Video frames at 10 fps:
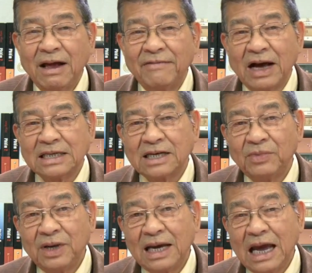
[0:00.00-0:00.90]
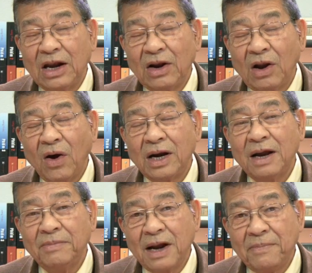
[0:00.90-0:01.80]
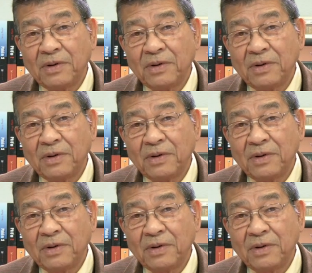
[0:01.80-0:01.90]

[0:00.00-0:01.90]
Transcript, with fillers: và sau những ngày lo nơm nớp